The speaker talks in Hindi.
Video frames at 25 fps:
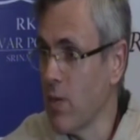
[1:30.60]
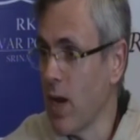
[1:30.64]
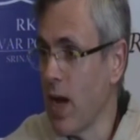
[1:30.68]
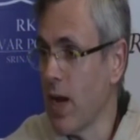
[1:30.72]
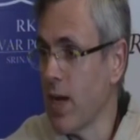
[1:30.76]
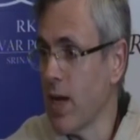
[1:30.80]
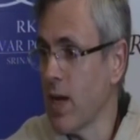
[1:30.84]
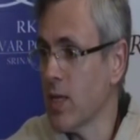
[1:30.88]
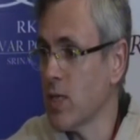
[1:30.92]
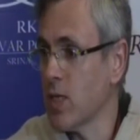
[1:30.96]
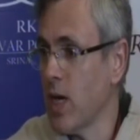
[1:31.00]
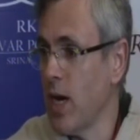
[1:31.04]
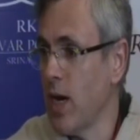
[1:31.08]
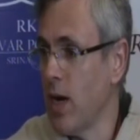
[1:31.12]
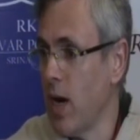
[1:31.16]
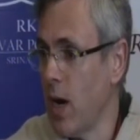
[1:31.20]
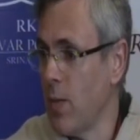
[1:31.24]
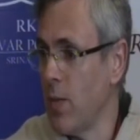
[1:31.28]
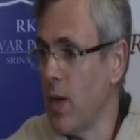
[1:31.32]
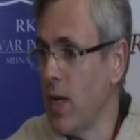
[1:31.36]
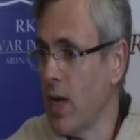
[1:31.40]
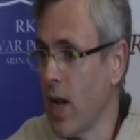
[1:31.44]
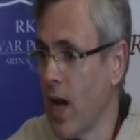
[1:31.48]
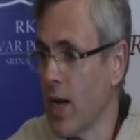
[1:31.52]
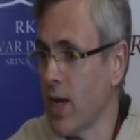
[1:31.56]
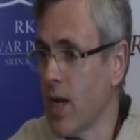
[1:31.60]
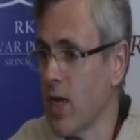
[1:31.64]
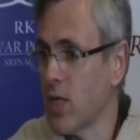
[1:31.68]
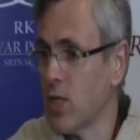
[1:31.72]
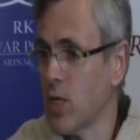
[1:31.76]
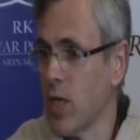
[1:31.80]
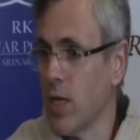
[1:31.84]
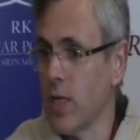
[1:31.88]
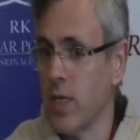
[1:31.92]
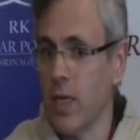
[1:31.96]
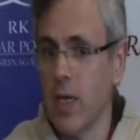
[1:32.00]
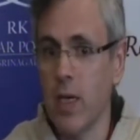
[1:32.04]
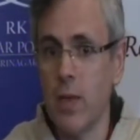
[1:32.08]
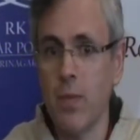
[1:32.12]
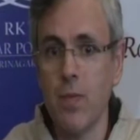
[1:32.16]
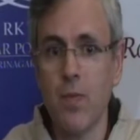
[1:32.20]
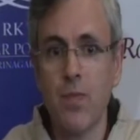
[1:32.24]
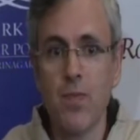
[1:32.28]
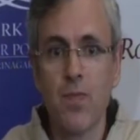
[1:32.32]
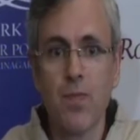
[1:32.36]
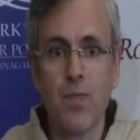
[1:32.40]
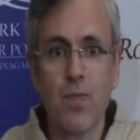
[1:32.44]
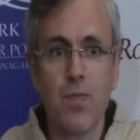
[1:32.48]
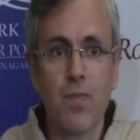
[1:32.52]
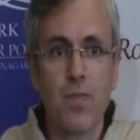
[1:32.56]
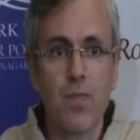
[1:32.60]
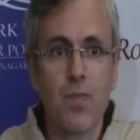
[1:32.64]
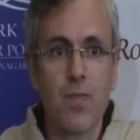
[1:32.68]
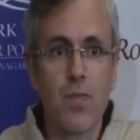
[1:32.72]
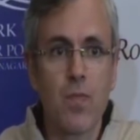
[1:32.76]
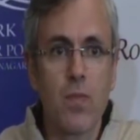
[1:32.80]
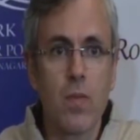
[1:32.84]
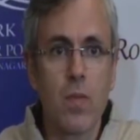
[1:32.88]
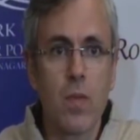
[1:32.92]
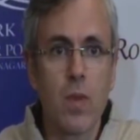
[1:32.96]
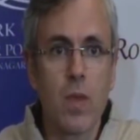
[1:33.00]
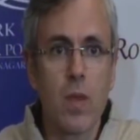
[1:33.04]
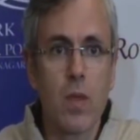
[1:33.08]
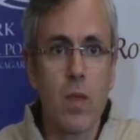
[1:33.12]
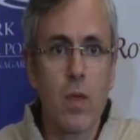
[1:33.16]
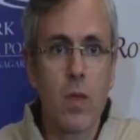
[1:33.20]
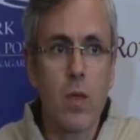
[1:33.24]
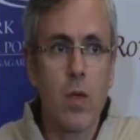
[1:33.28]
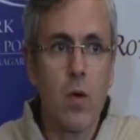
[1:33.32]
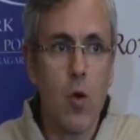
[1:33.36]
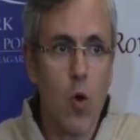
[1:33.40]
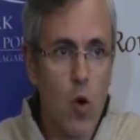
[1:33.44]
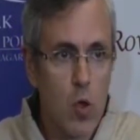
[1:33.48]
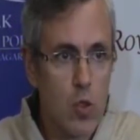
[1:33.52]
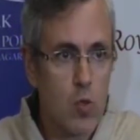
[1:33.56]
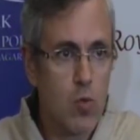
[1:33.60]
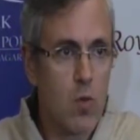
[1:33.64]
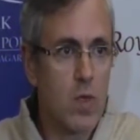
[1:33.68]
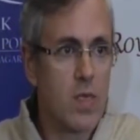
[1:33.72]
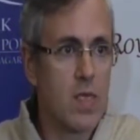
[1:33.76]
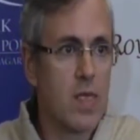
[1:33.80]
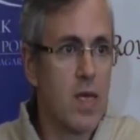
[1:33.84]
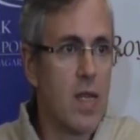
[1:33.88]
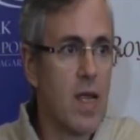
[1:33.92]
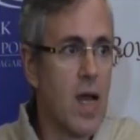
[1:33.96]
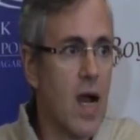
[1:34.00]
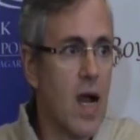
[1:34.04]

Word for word: लाना चाह हमें लाना चाहिए उस वजीर